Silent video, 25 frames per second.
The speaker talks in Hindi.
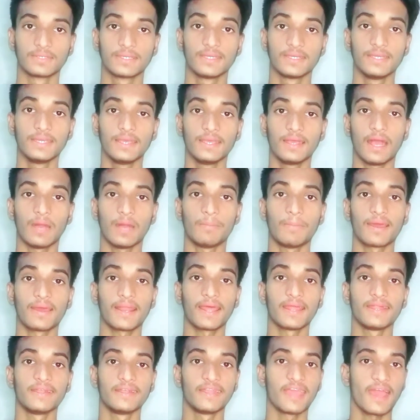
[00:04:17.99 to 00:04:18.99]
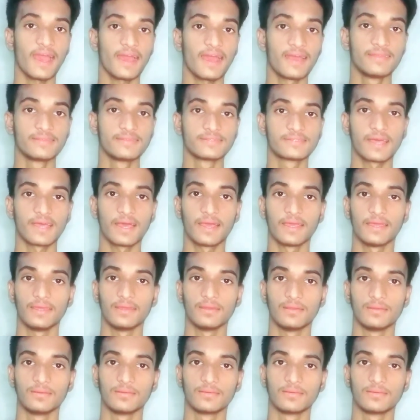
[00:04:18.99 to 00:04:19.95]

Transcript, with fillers: कि हमारा इंडिया ऐसा है